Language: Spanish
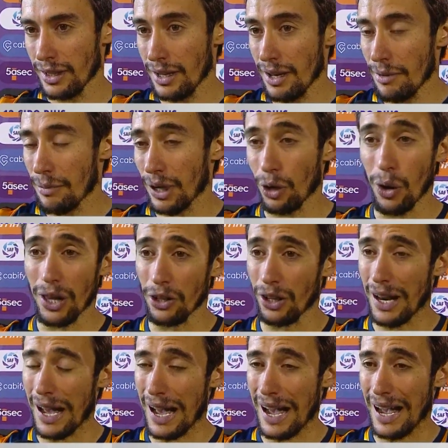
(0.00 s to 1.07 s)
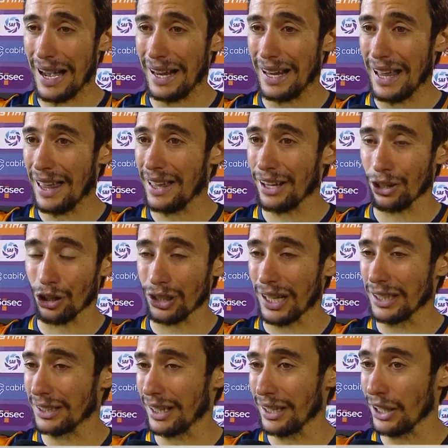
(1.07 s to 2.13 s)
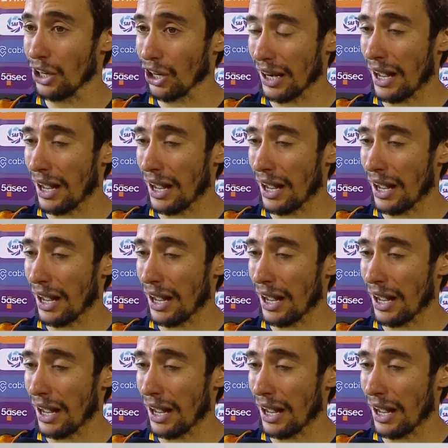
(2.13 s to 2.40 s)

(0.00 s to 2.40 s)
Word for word: Pero bueno, la, derrota anterior,